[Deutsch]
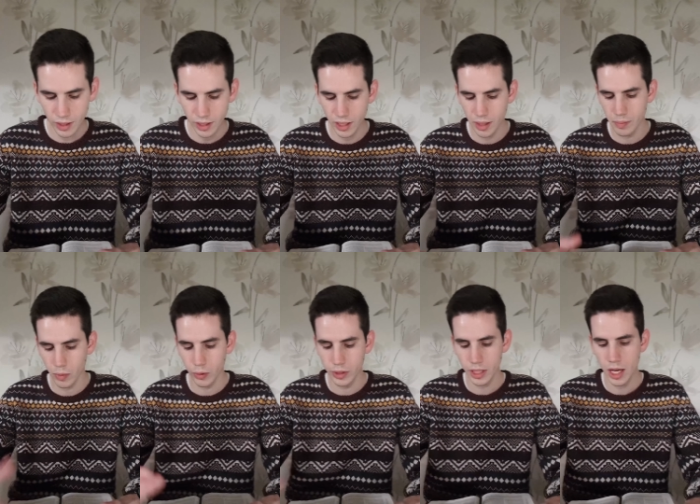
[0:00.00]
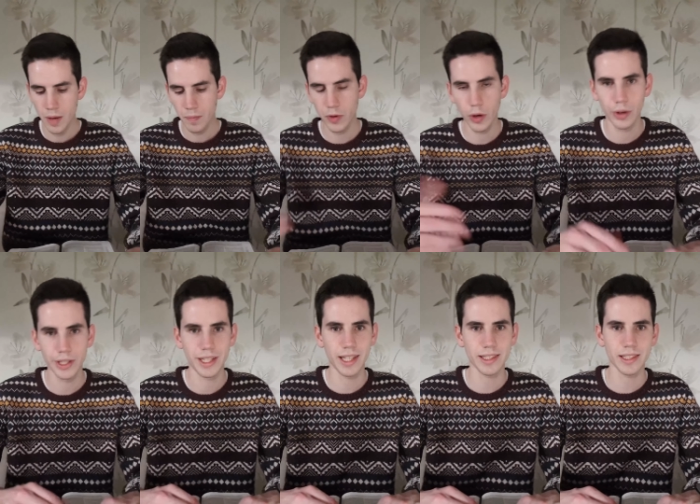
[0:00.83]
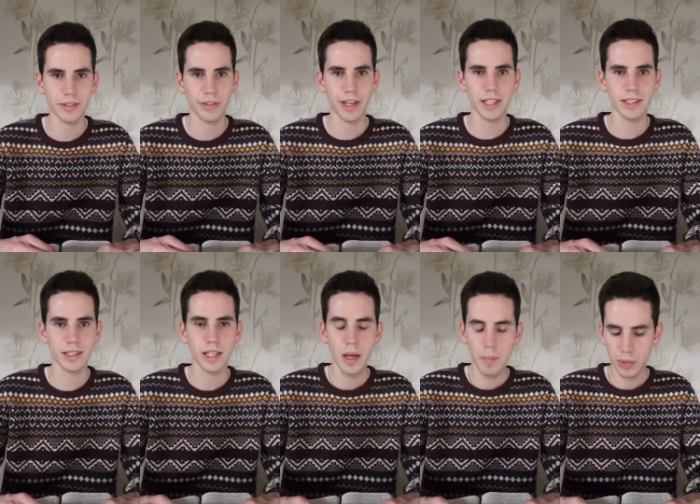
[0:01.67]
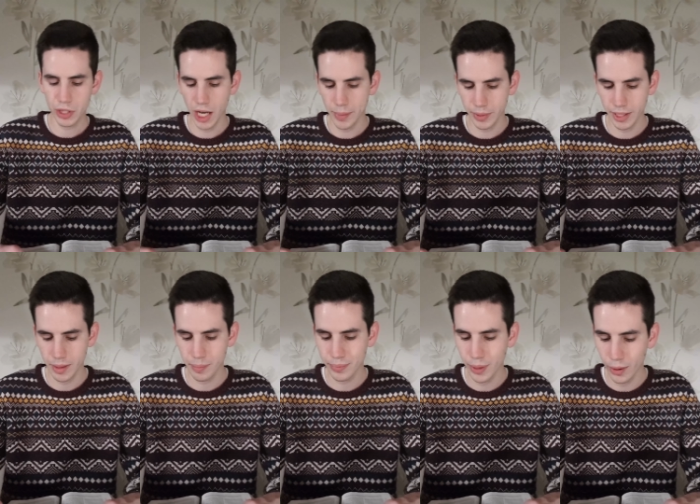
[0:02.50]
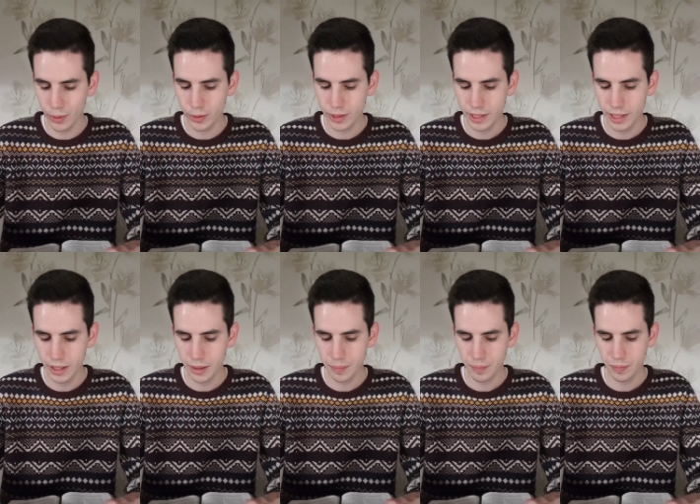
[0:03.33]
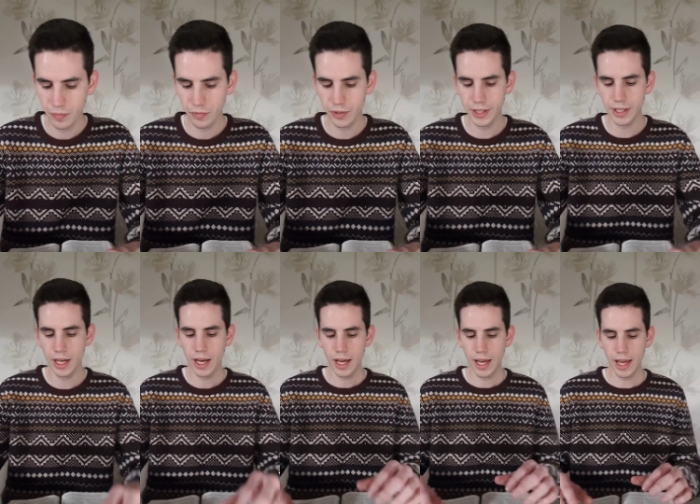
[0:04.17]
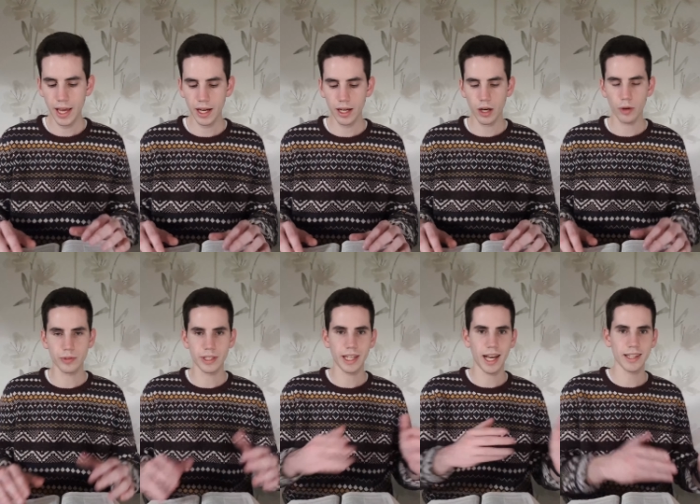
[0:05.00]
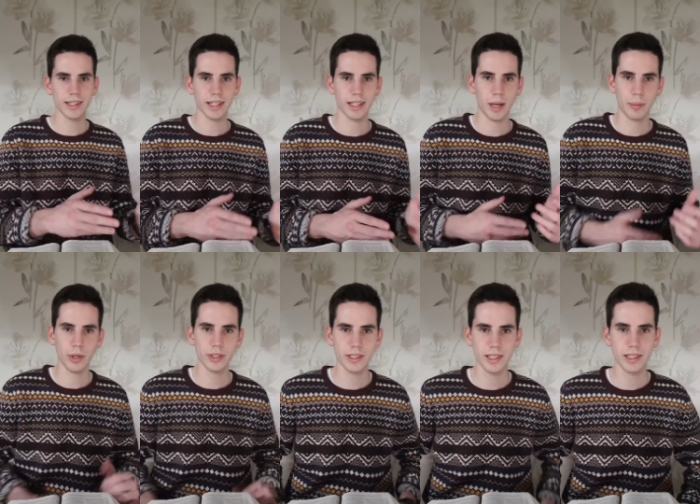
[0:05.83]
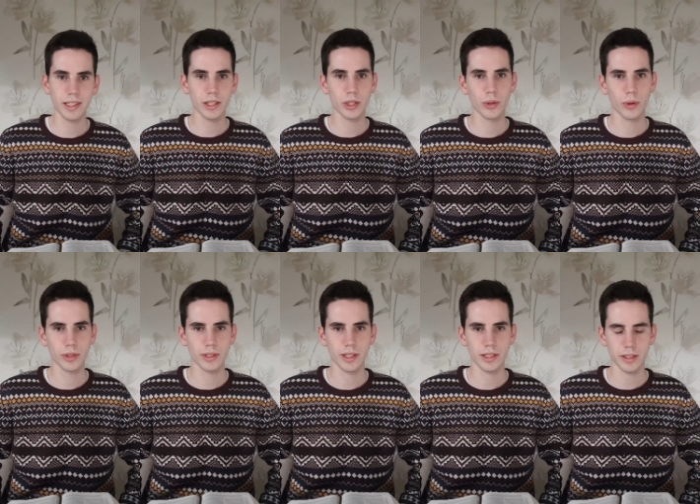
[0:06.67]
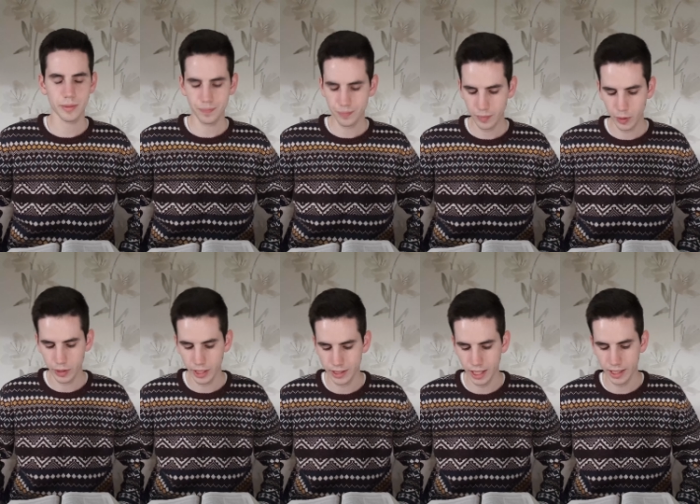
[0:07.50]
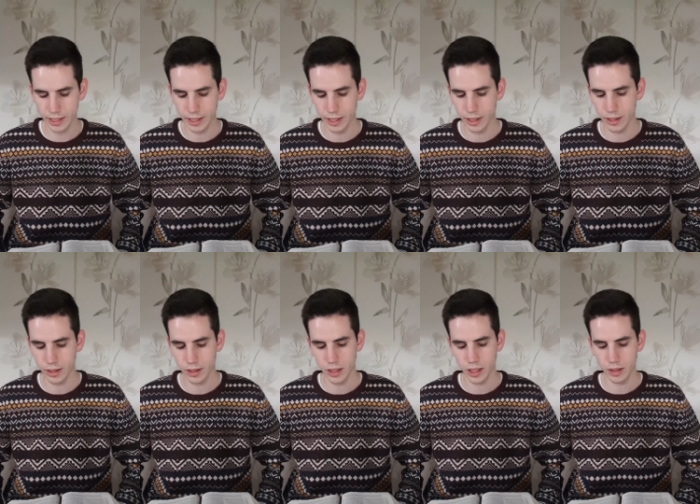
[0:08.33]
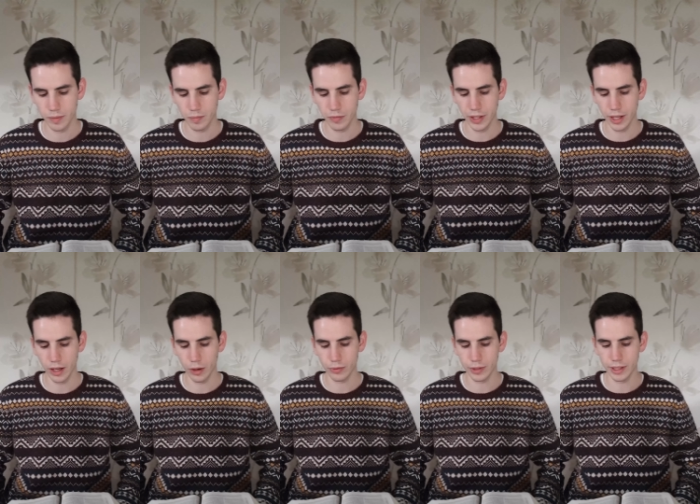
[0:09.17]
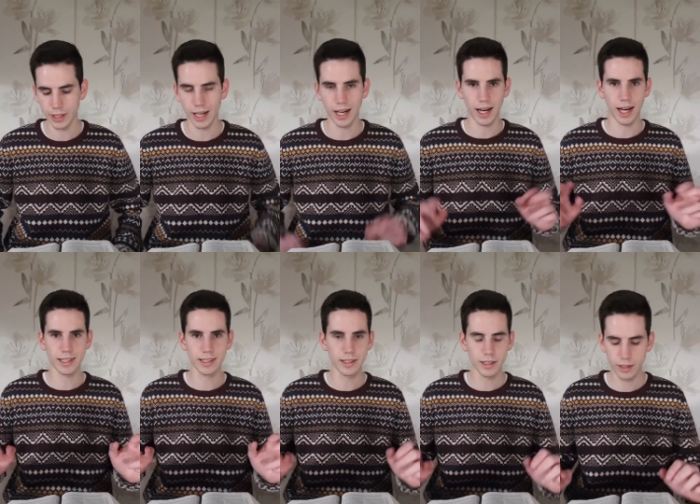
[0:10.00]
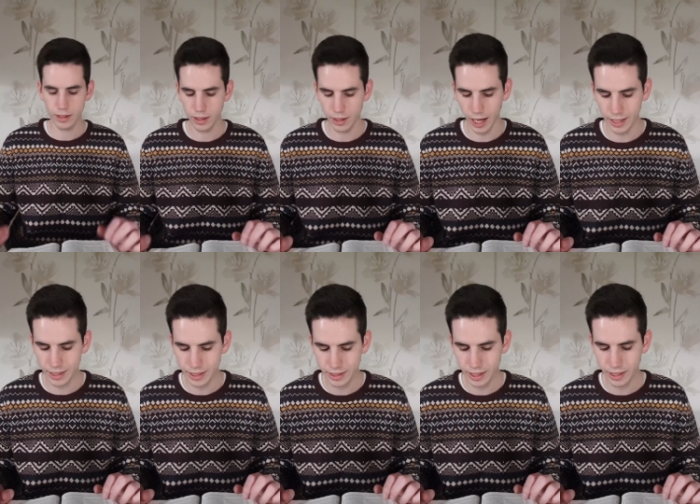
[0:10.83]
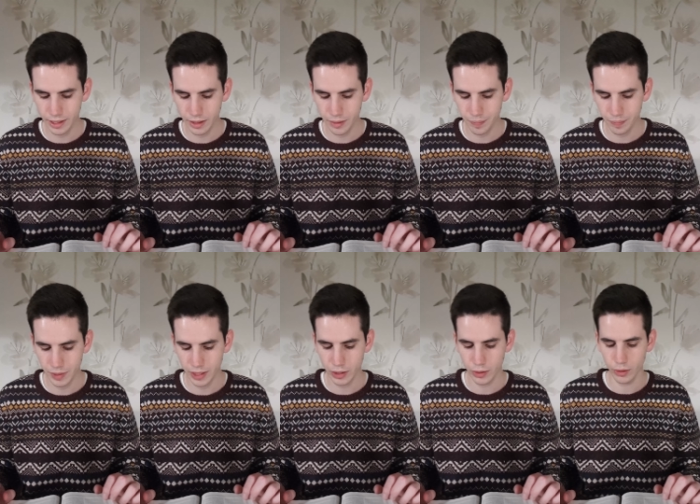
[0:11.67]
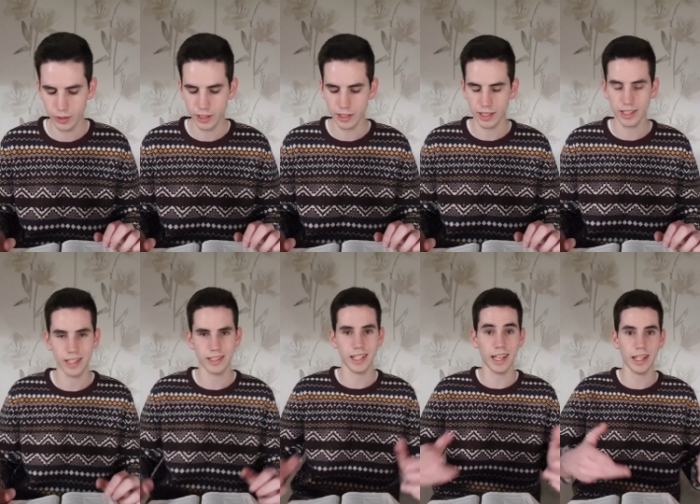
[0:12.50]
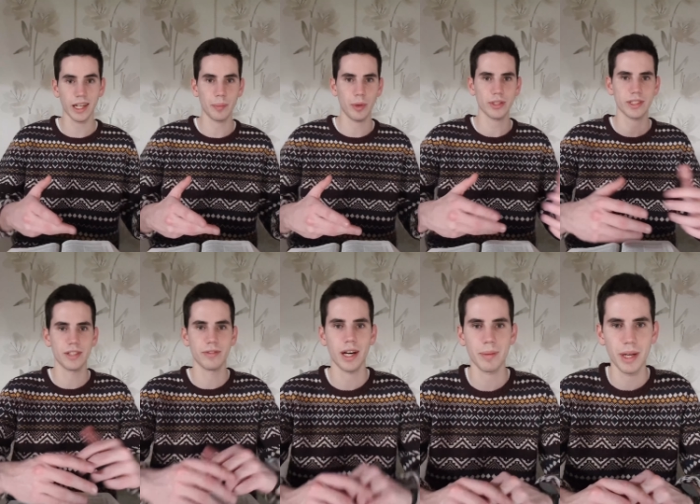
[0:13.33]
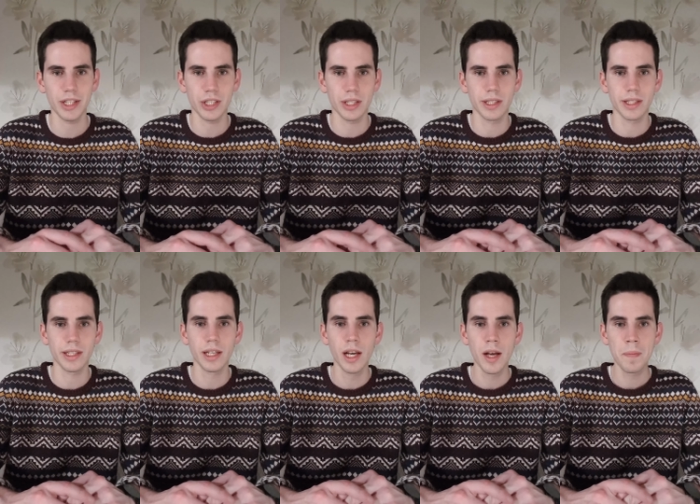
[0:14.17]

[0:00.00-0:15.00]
Ähm, und wie auch in den letzten Versen beschreibt der Paulus hier, wie er auf die anderen Aposteln gestoßen ist. Und er sagt hier, äh, wie er auf die An äh, Angesehenen gestoßen ist. Das heißt, die anderen Aposteln waren Menschen, die